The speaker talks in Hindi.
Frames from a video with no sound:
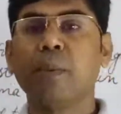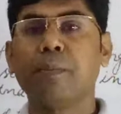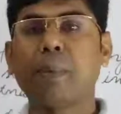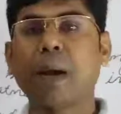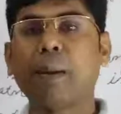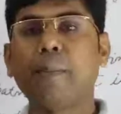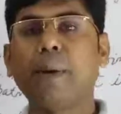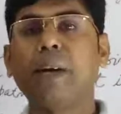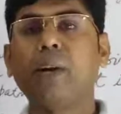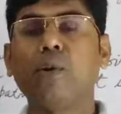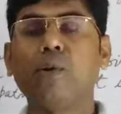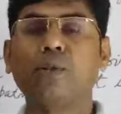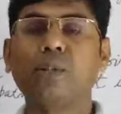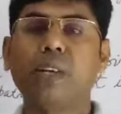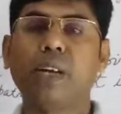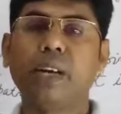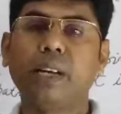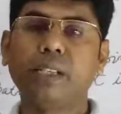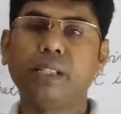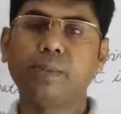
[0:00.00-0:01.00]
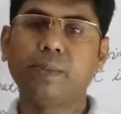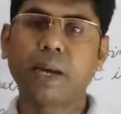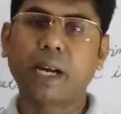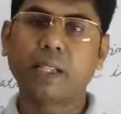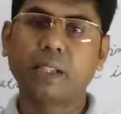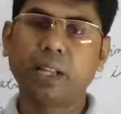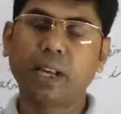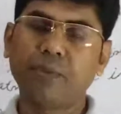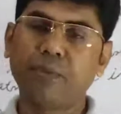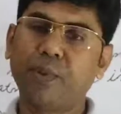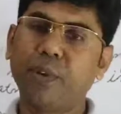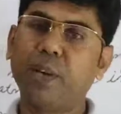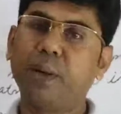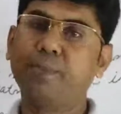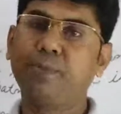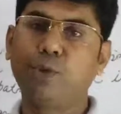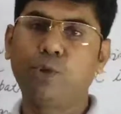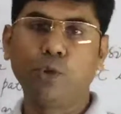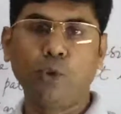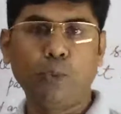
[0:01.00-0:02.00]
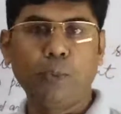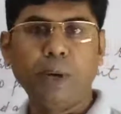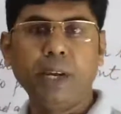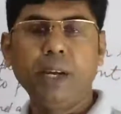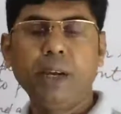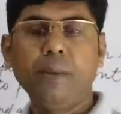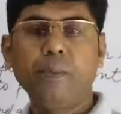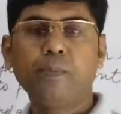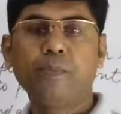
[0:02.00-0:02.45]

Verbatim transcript: प्राइमरी ऑक्सिलरीज में आता है वर्ब टू बी